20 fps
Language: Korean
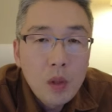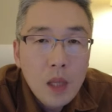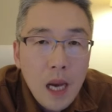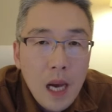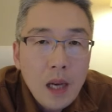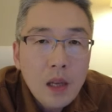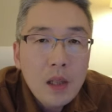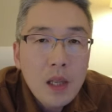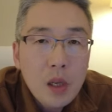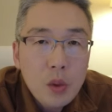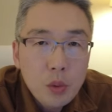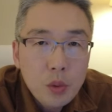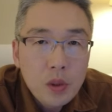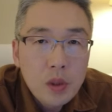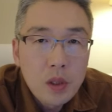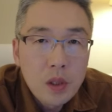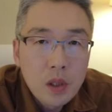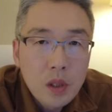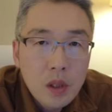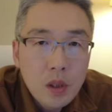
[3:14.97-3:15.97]

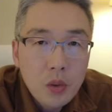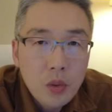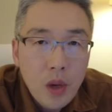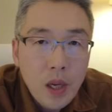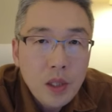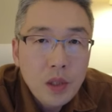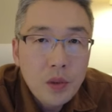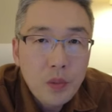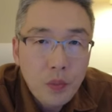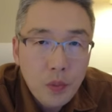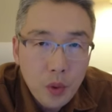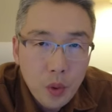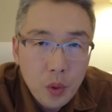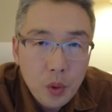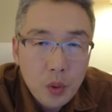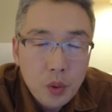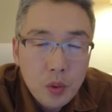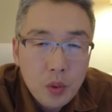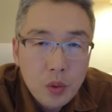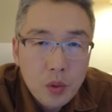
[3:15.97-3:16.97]
타운하우스
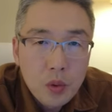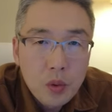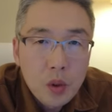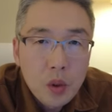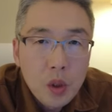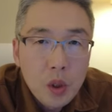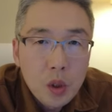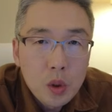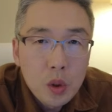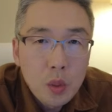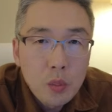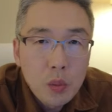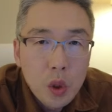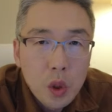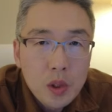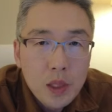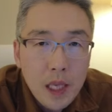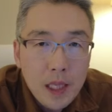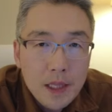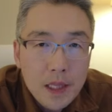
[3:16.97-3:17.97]
크레스트뷰 좀 더
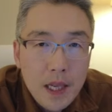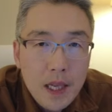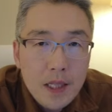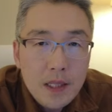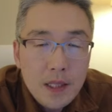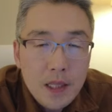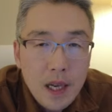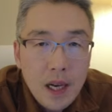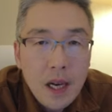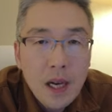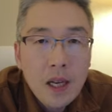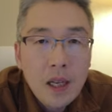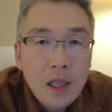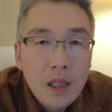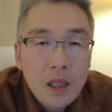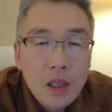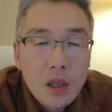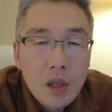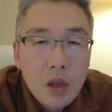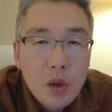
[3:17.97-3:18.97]
자세한 사항
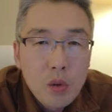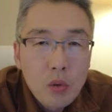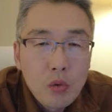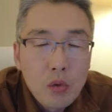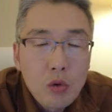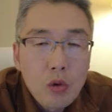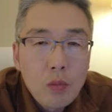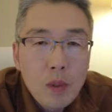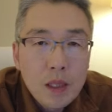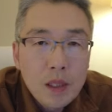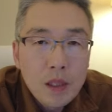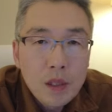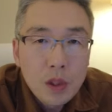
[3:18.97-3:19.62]
궁금하신